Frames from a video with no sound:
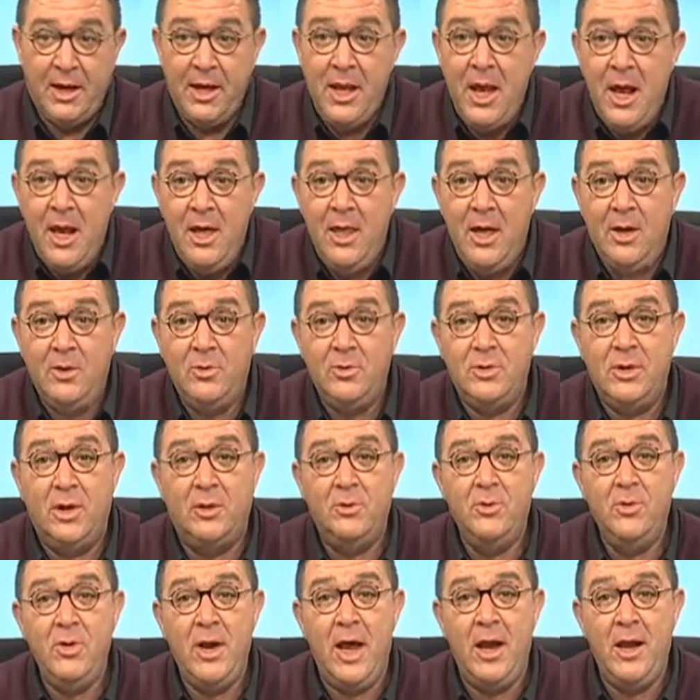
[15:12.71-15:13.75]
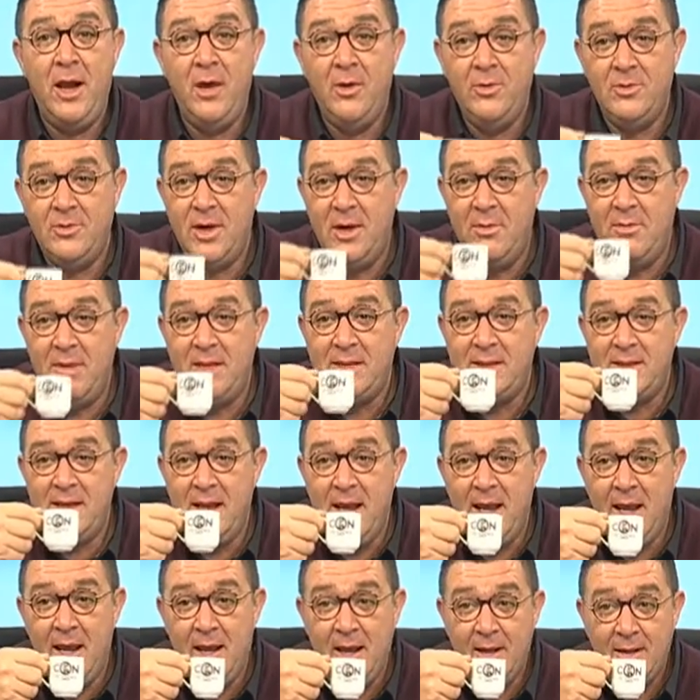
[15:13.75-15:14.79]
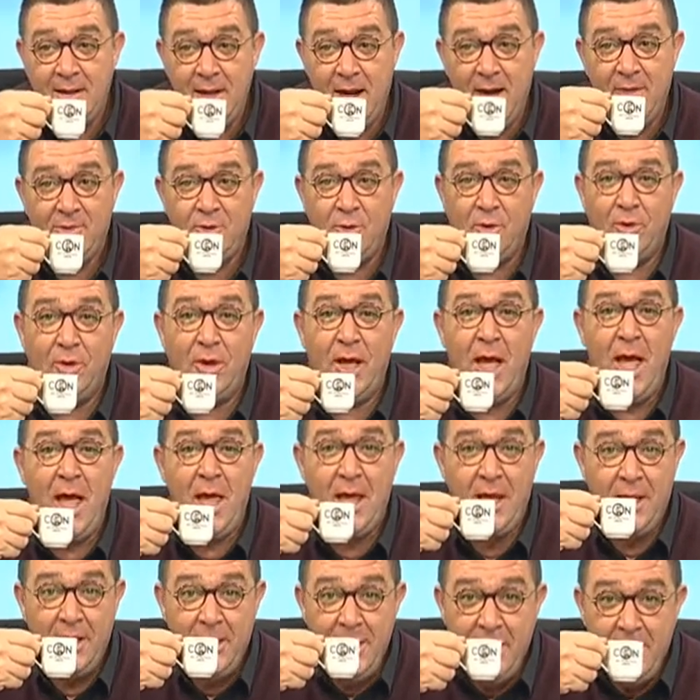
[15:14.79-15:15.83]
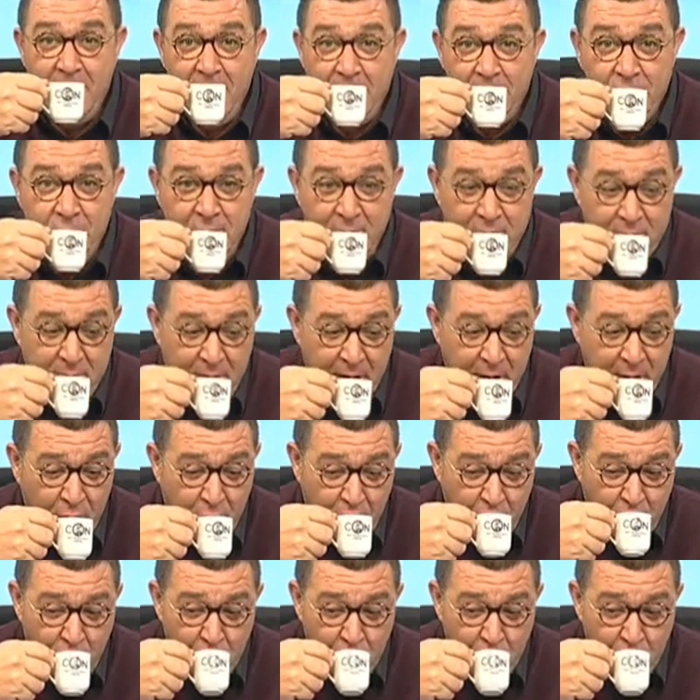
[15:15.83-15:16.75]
Ne kadar güzel. Dünyanın en güzel mesleği televizyonda girmecon içmek.